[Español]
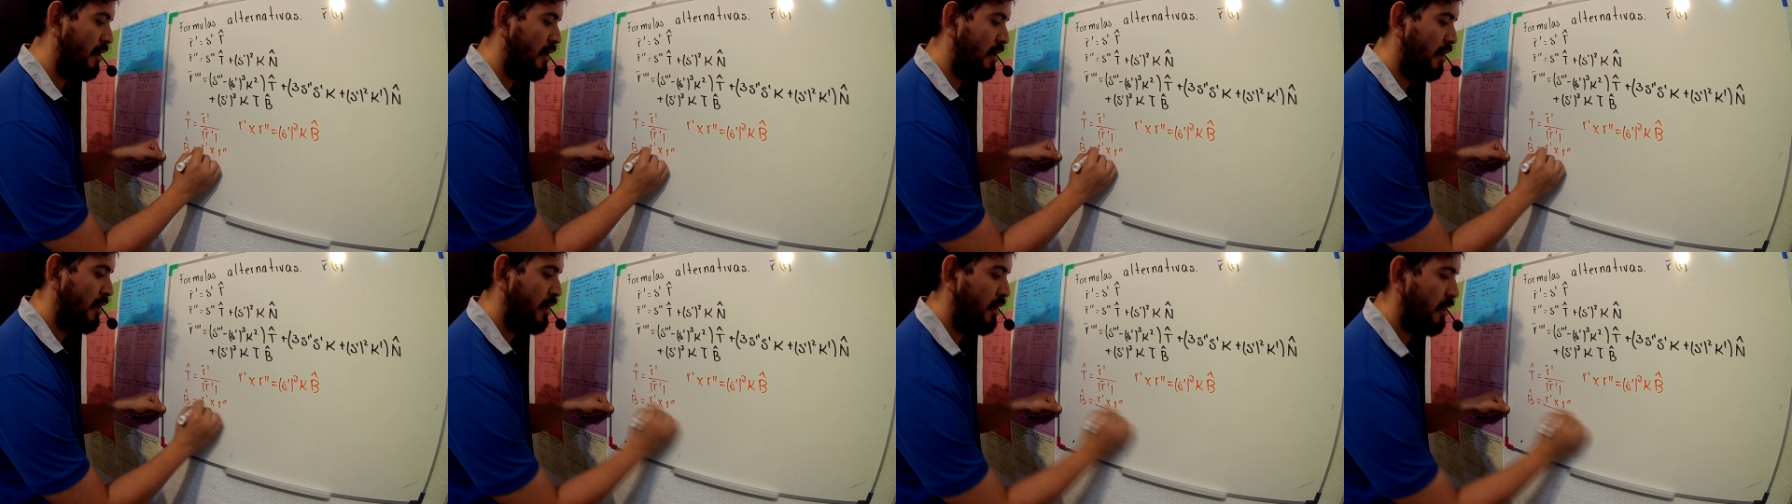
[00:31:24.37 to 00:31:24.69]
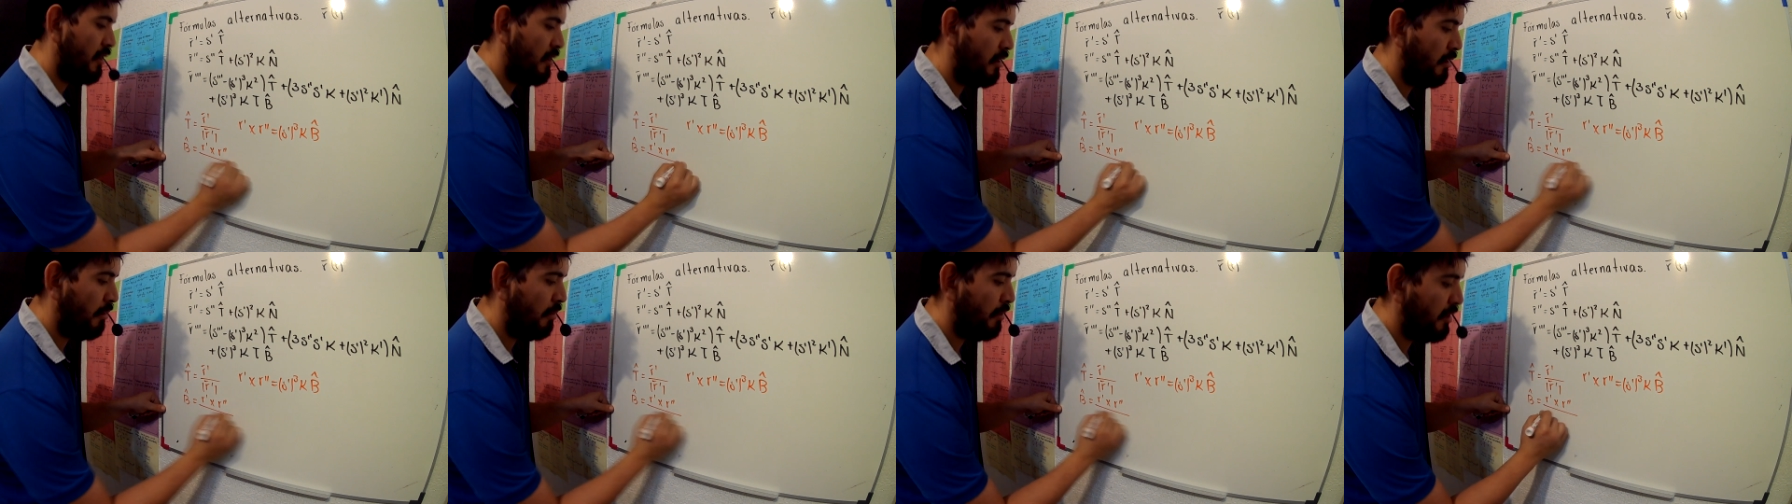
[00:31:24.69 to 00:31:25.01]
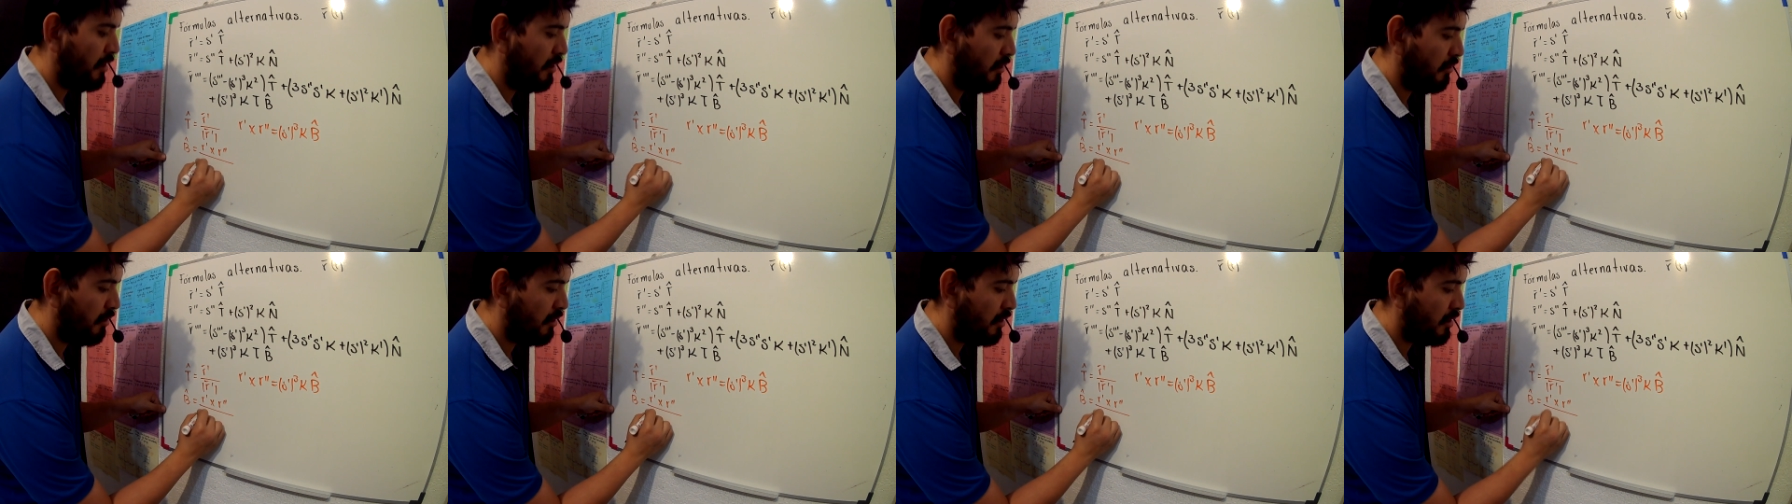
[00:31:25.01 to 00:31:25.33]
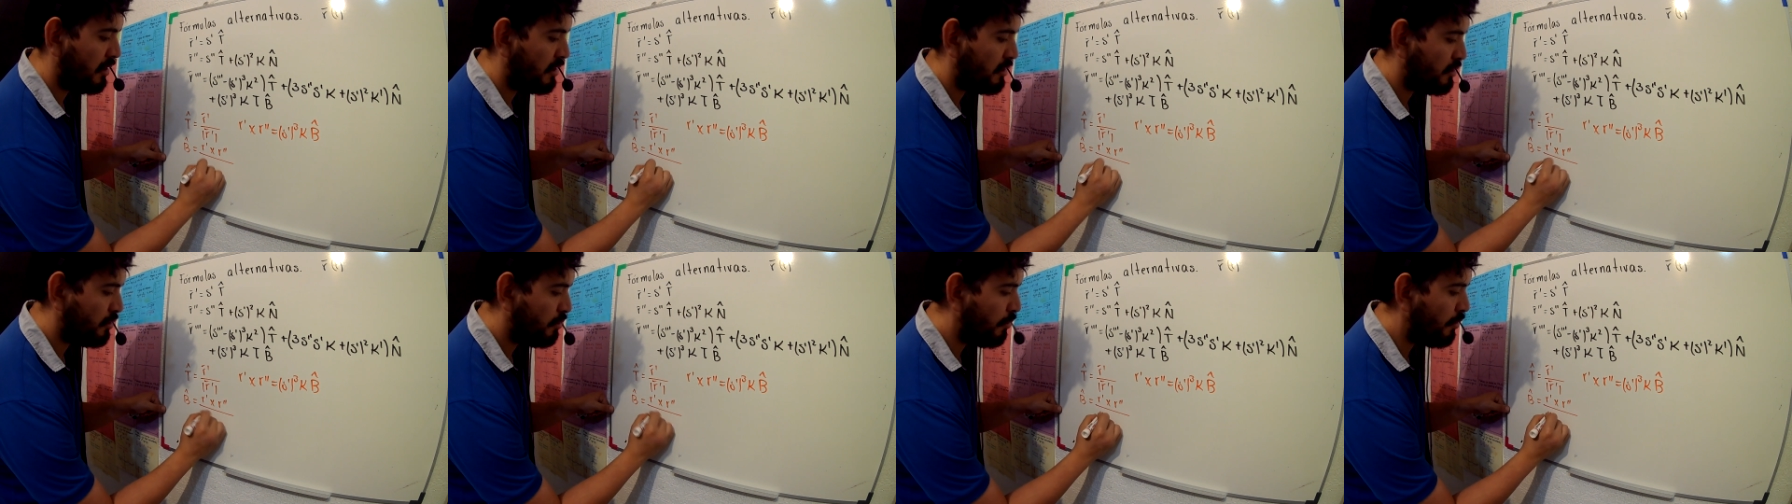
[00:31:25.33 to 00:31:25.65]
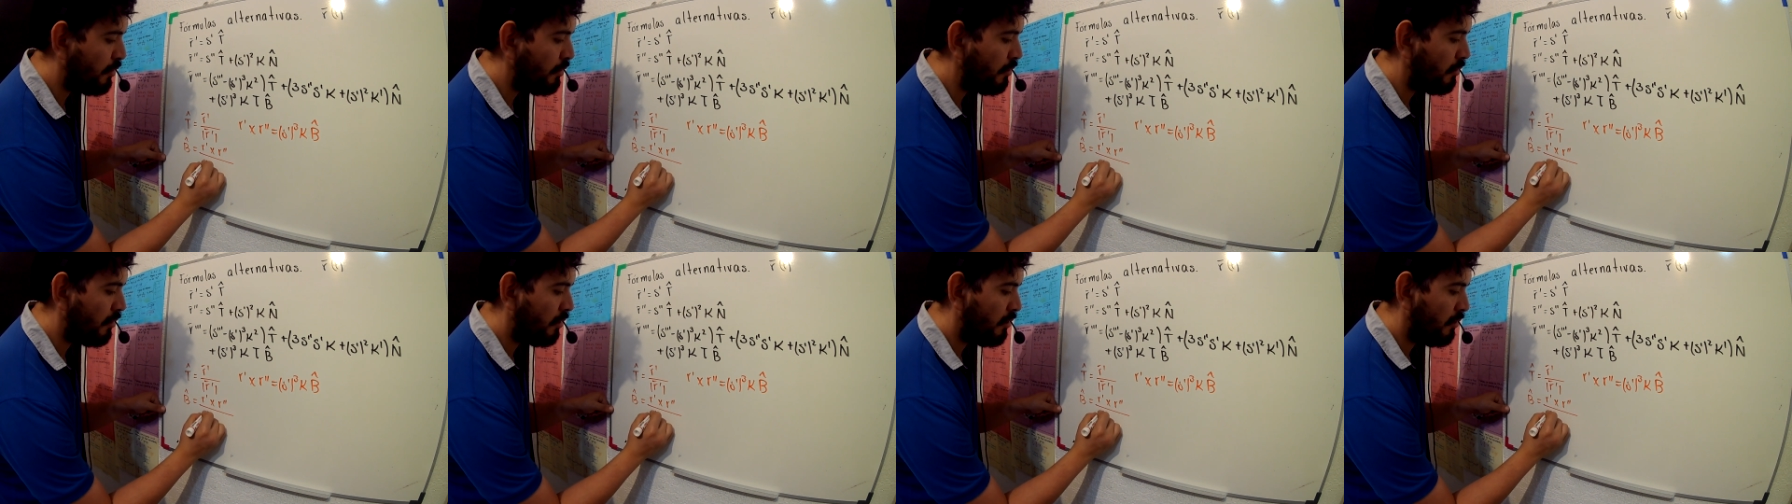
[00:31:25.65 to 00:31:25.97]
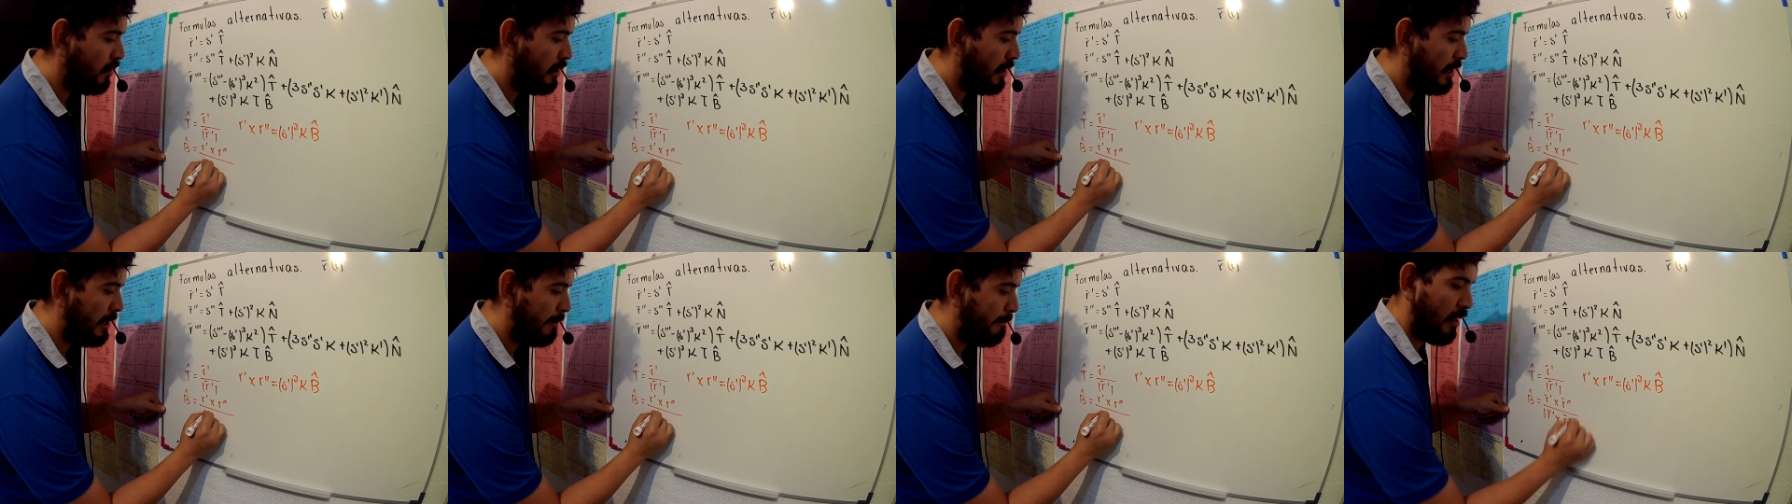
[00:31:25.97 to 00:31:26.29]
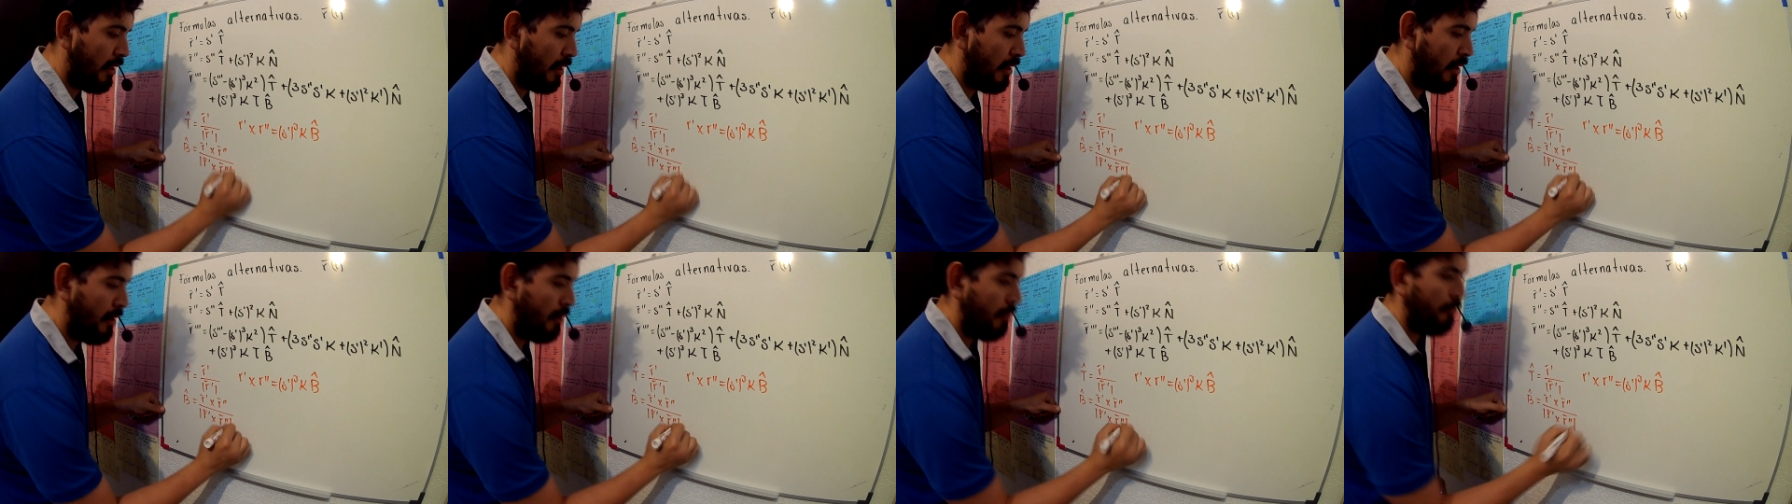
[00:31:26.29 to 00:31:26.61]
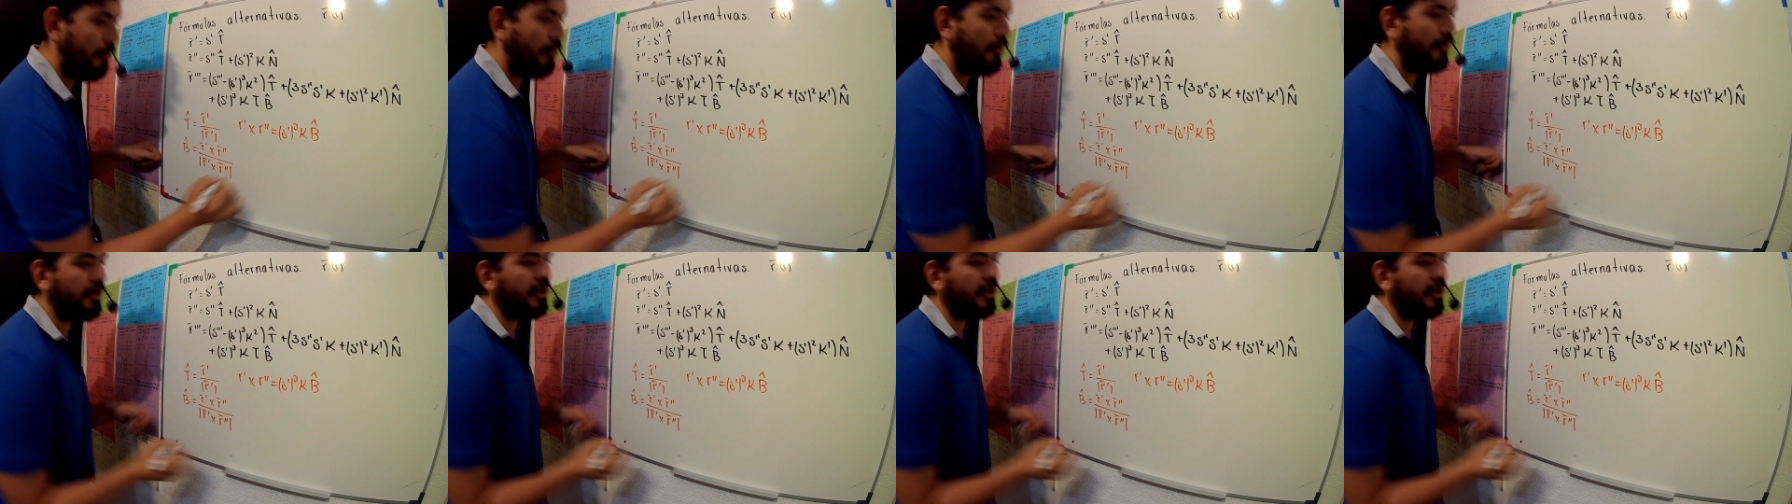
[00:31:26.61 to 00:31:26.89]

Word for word: dividido entre su módulo. ¿Por qué?